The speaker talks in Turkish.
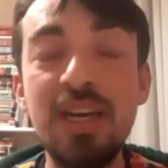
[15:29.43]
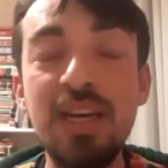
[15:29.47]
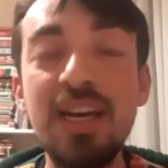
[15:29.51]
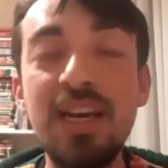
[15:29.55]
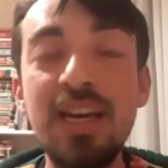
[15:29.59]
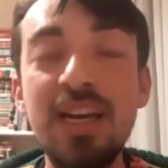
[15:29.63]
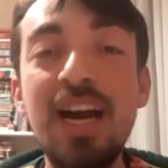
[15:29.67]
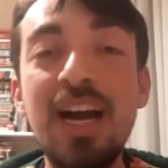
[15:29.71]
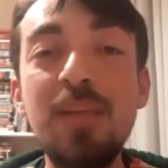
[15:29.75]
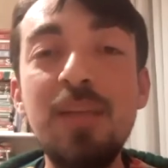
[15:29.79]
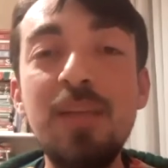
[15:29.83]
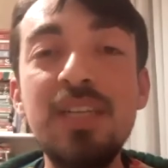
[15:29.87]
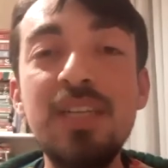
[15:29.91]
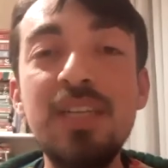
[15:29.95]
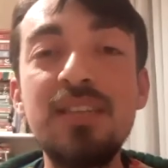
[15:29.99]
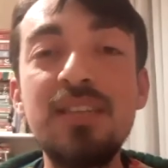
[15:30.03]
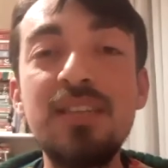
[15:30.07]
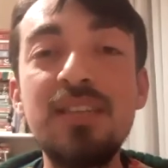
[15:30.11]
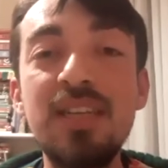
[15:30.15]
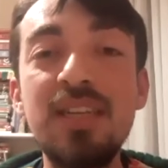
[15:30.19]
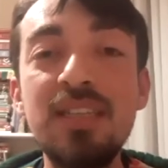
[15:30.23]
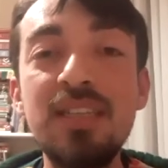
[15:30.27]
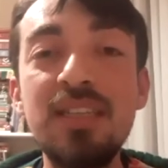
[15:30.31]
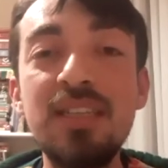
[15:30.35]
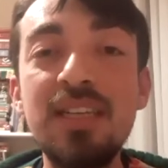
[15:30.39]
Kalbinin
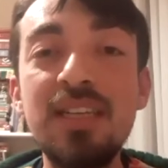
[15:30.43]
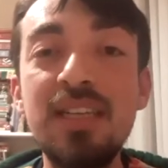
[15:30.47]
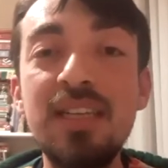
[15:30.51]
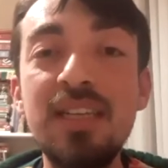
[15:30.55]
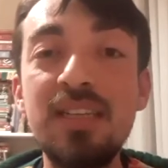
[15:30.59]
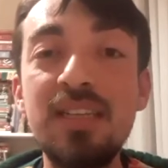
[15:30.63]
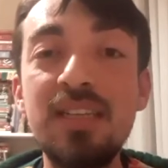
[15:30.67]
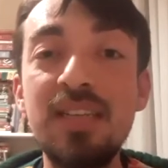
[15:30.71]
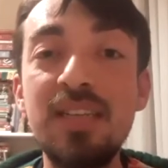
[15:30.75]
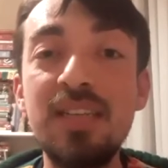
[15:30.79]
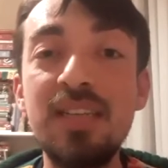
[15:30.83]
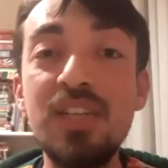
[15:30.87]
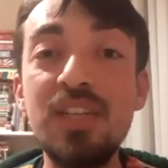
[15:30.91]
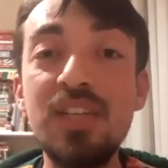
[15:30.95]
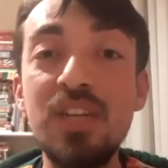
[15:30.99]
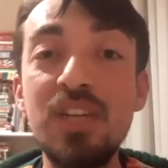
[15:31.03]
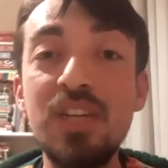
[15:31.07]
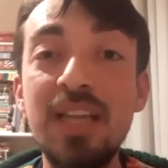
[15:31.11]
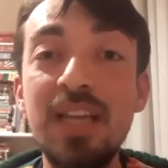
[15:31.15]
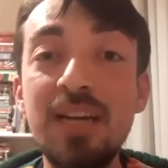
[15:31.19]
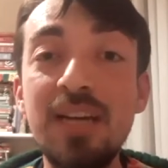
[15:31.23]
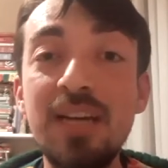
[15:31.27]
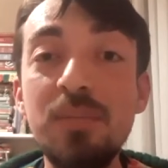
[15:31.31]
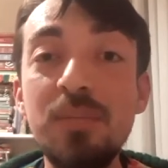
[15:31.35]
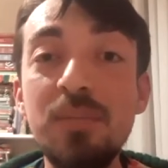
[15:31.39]
derinliklerinde
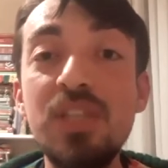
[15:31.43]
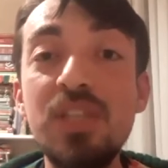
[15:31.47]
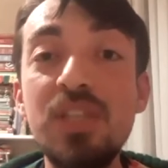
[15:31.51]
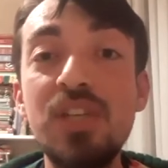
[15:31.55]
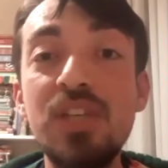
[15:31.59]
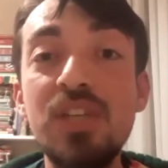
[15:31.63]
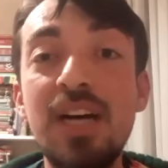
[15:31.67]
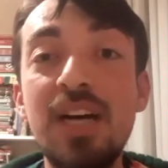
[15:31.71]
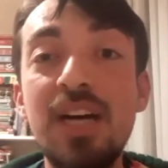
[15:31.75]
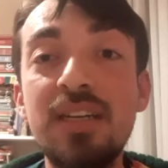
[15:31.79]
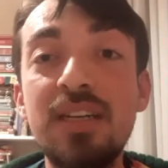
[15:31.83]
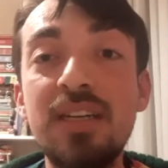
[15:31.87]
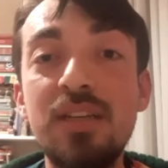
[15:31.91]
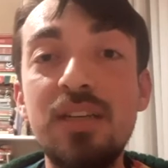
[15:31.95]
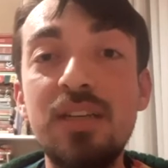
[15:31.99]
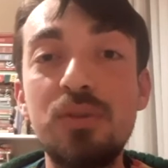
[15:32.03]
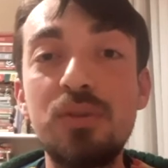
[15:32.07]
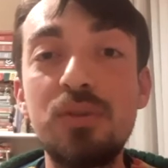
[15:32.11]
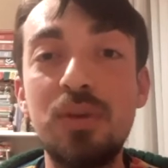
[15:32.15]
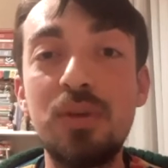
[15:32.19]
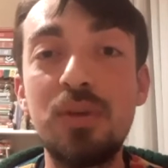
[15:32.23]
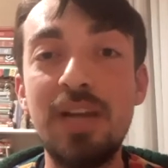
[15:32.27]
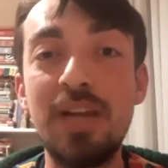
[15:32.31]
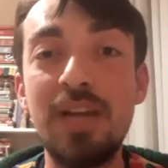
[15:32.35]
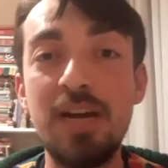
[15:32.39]
çalan bir şarkıyı
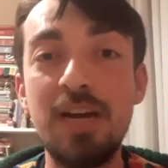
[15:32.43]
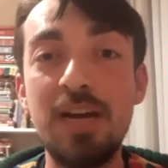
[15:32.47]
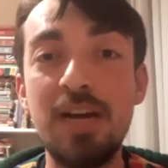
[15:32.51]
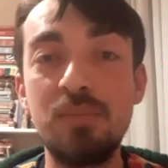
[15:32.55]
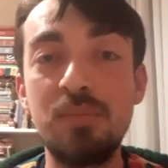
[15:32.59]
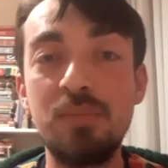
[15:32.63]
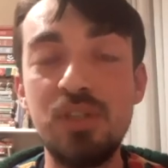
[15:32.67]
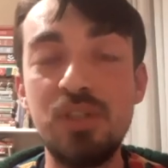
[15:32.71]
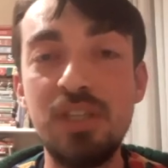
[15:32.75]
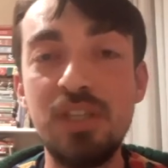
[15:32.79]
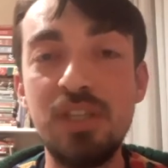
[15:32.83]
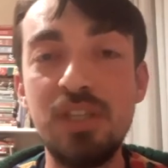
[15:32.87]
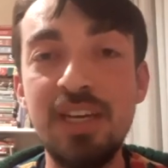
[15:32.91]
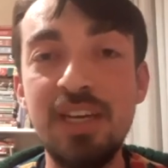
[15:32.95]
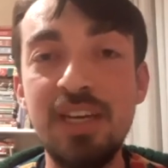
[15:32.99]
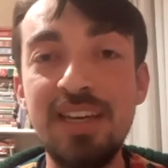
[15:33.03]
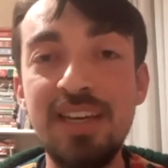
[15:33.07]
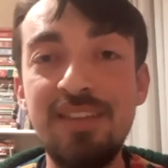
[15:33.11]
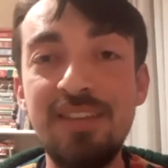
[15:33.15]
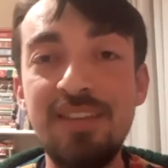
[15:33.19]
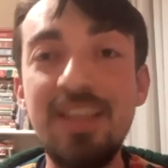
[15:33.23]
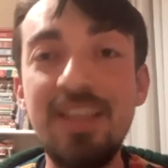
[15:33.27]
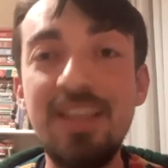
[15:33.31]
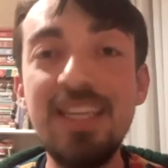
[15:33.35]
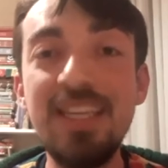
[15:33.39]
söylermiş.
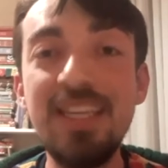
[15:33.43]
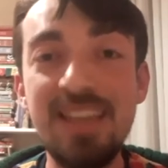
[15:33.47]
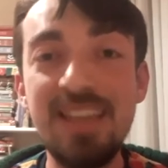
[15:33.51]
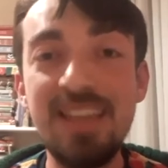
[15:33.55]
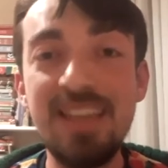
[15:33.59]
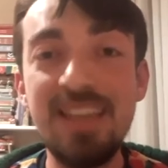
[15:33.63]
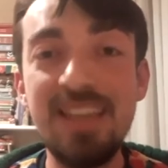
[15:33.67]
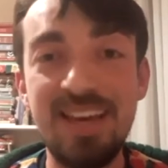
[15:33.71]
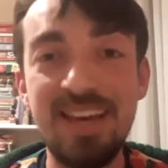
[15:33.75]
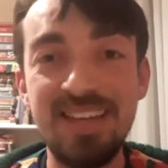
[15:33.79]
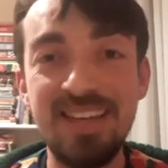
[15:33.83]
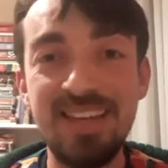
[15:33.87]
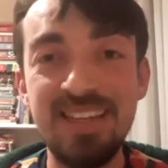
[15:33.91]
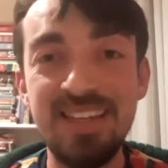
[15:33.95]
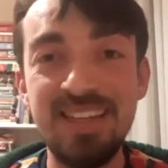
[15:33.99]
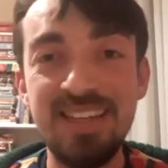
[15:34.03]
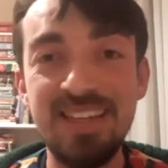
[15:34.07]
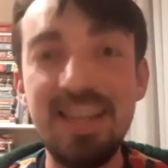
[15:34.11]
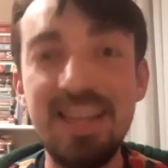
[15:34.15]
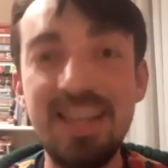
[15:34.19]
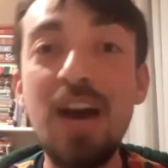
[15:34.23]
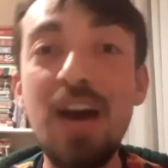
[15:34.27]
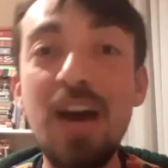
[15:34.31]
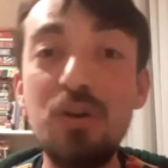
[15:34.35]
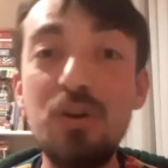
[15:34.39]
Ve yine
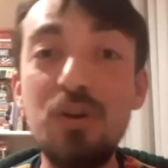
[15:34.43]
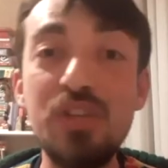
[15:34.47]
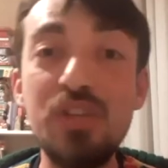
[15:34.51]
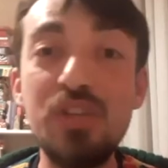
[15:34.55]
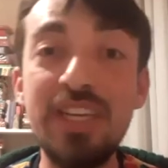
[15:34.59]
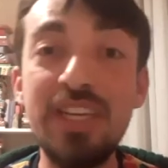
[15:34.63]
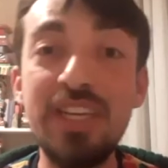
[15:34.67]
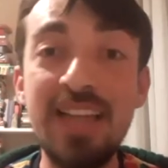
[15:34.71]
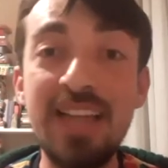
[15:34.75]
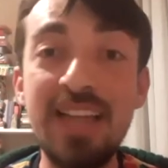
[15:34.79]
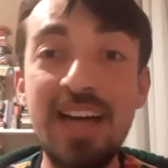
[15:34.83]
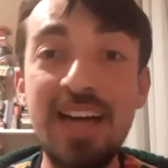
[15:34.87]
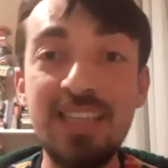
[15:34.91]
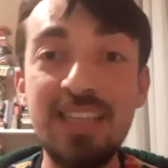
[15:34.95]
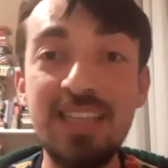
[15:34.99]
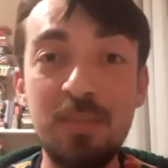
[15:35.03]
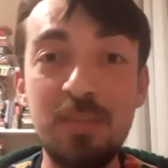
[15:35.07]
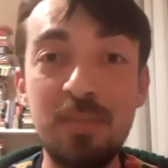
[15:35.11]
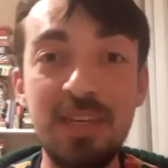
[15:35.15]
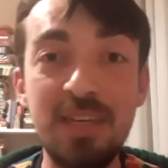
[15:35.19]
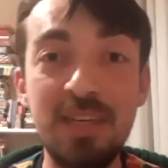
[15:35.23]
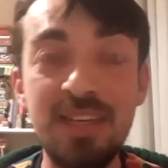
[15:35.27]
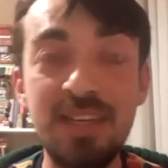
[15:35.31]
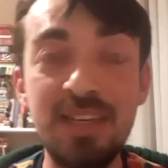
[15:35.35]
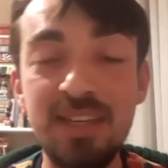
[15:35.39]
daha öncekiler
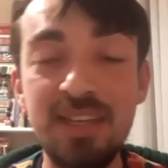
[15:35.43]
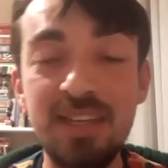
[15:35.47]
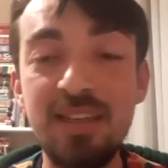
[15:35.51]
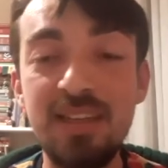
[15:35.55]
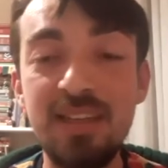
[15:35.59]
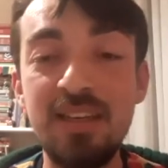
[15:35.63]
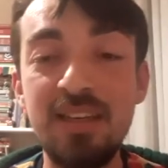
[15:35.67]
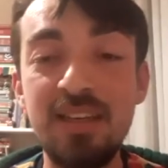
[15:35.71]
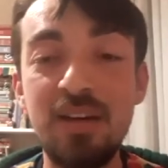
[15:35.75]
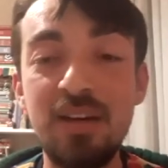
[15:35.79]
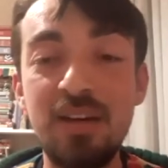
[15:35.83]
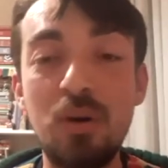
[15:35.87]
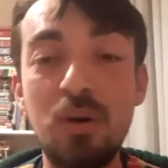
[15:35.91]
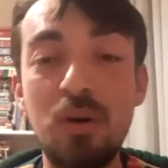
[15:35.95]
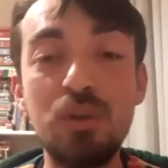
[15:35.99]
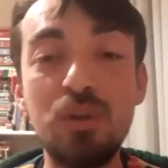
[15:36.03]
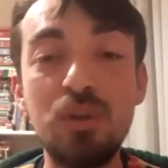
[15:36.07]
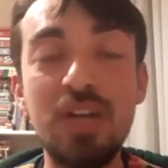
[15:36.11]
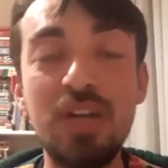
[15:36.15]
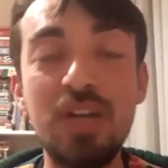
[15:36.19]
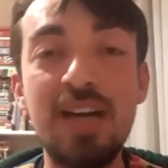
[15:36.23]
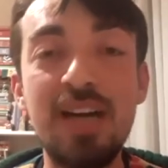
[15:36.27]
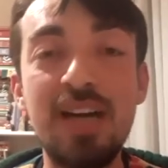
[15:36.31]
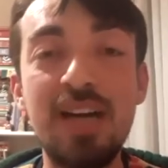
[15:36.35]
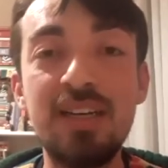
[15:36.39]
gibi o
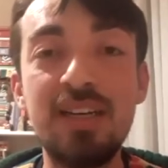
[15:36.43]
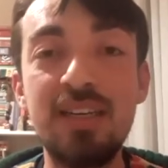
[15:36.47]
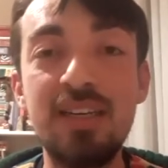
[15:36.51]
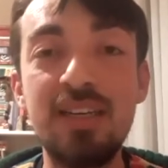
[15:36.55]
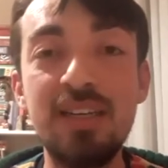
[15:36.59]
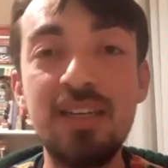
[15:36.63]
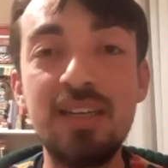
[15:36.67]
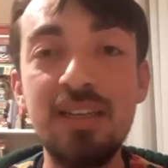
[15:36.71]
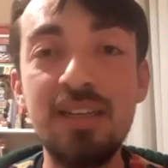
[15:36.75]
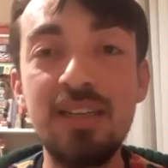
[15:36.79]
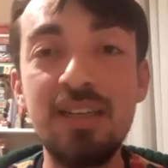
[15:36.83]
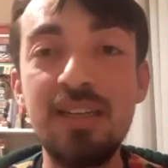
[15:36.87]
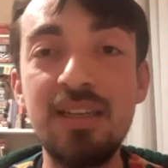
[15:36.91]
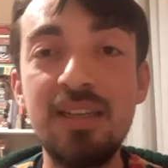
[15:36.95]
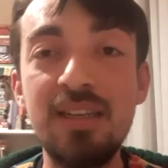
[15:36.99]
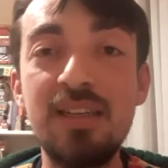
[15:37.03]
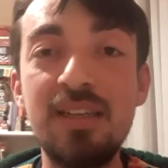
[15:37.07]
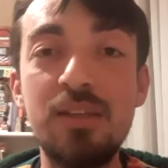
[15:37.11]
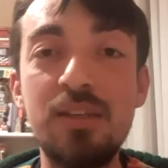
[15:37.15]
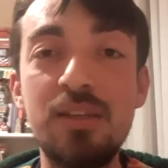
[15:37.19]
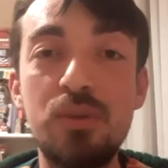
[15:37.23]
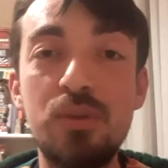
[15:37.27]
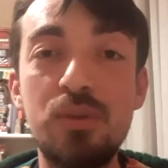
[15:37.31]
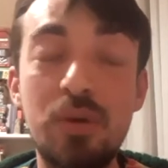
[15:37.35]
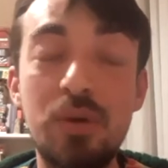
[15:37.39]
şarkıyı
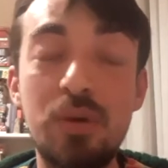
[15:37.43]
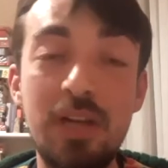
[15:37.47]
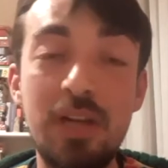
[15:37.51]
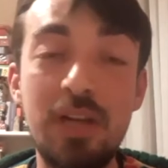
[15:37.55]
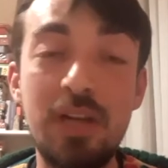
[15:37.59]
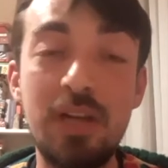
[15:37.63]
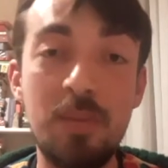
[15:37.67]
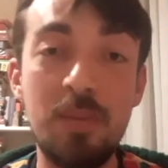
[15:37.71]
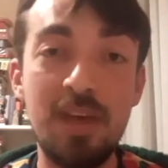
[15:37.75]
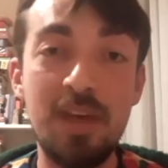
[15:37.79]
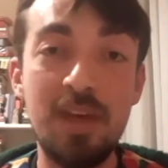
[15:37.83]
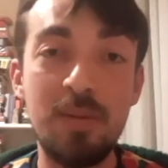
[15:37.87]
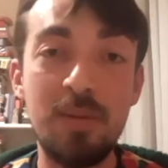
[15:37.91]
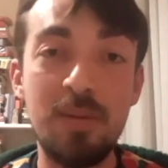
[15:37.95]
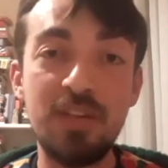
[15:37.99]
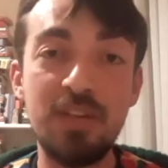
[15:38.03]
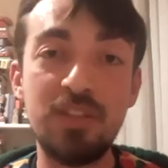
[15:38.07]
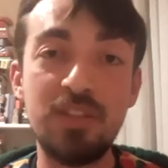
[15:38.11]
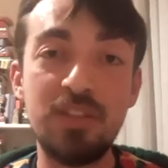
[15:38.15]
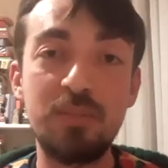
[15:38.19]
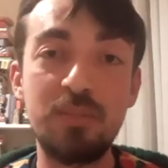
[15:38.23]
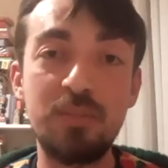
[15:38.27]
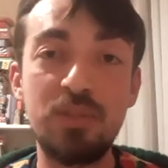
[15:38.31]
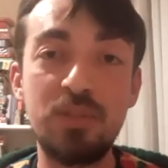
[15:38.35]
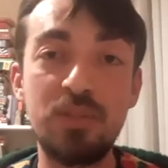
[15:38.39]
söylemeye
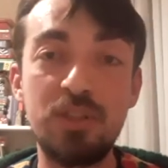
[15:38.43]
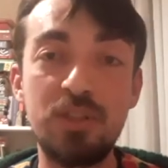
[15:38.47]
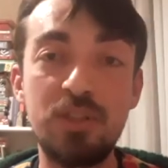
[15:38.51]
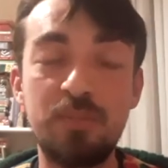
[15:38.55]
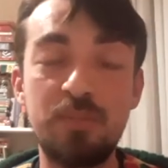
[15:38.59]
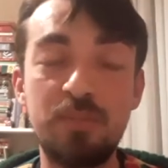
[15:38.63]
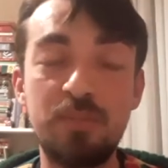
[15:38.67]
başlamış.